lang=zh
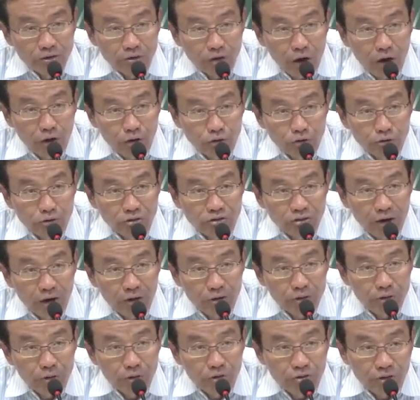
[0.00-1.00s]
少数
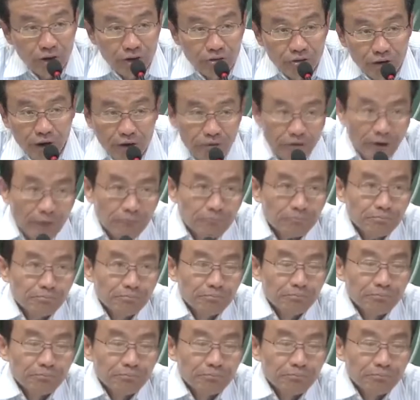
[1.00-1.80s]
成功者阶层，